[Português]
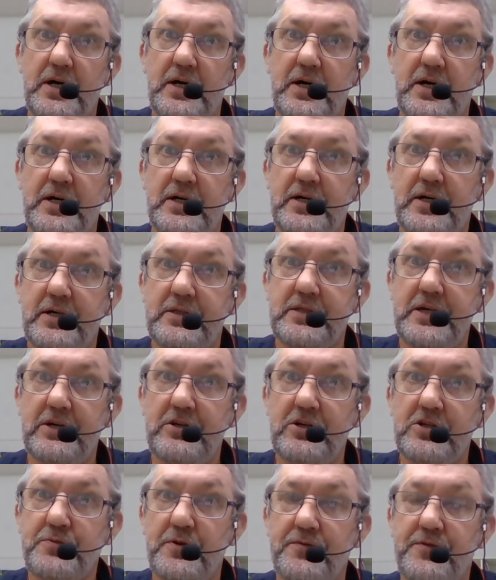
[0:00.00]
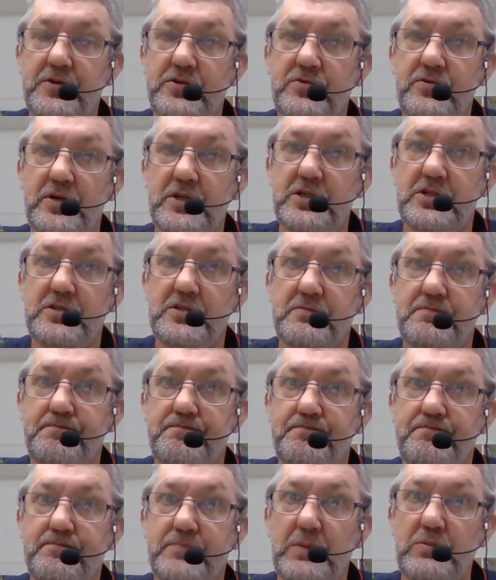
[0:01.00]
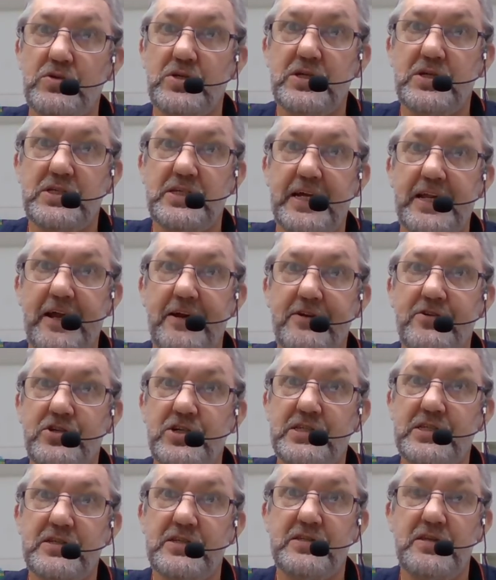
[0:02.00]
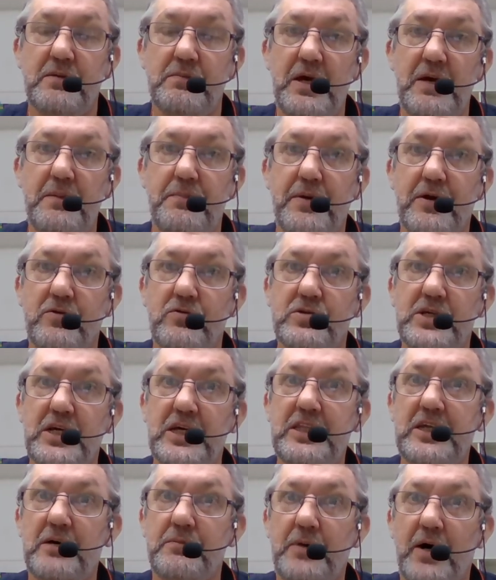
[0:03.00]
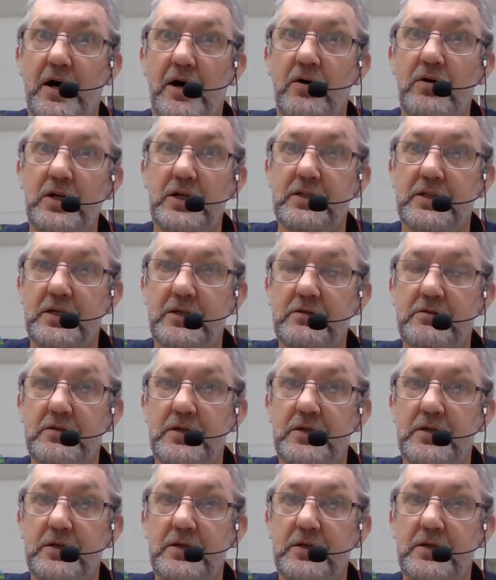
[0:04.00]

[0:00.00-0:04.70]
a, até nós, professores, temos que ser artistas também para conseguir dar uma aula. Né?